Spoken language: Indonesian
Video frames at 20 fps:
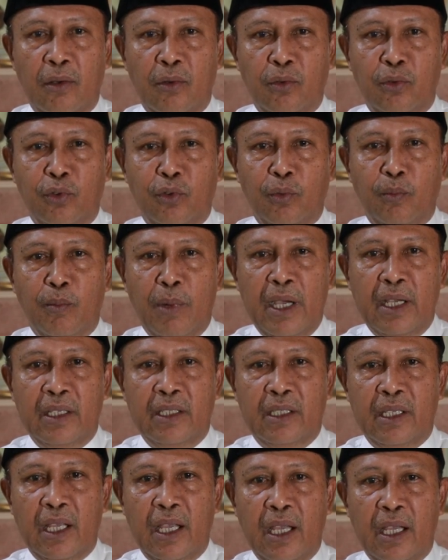untuk
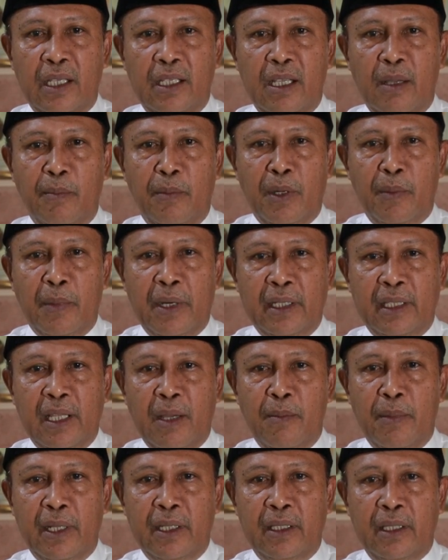bangsa yang
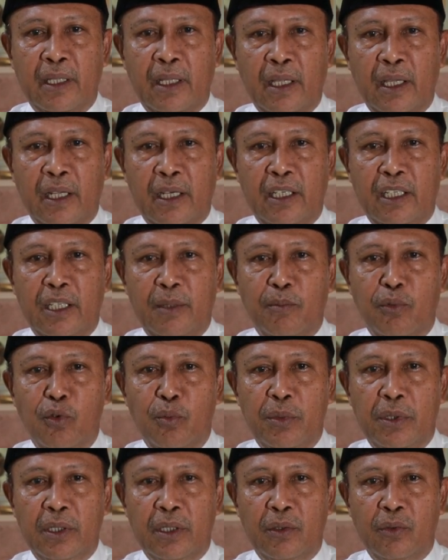bermartabat di
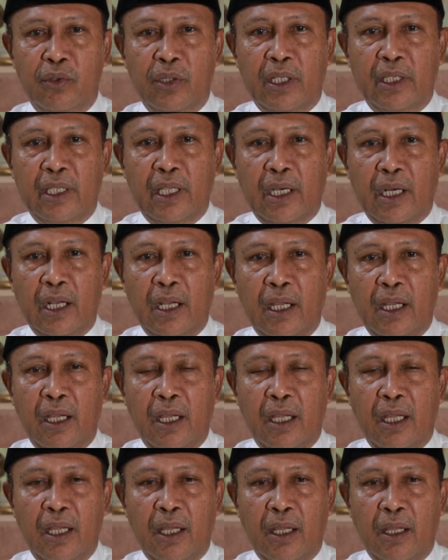bumi Nusantara.
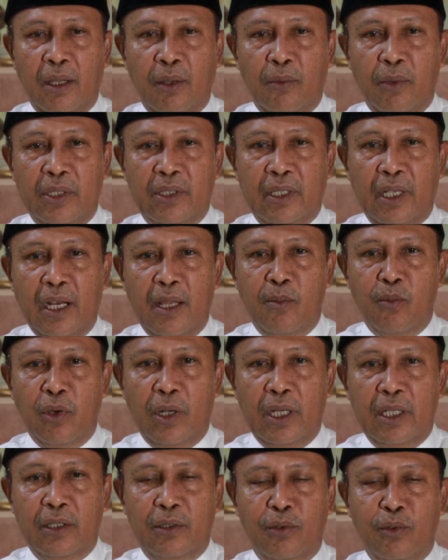
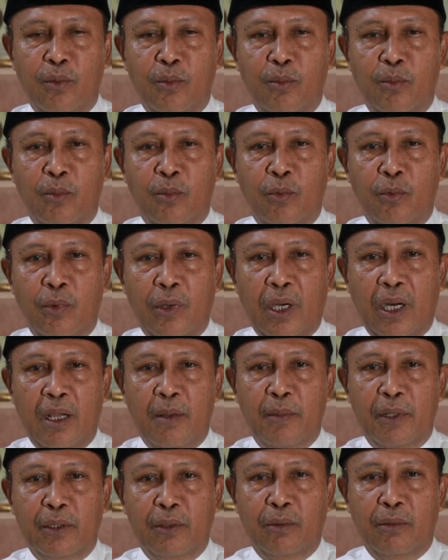Wassalamualaikum
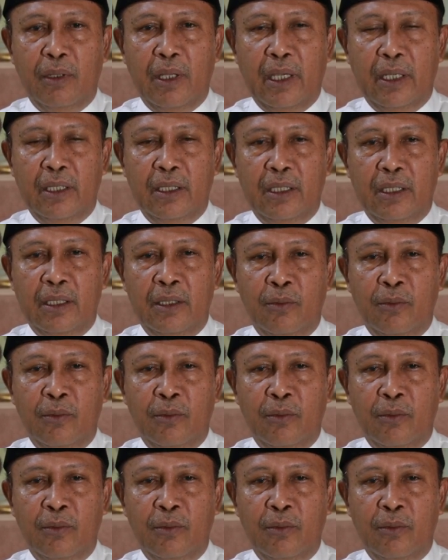warahmatullahi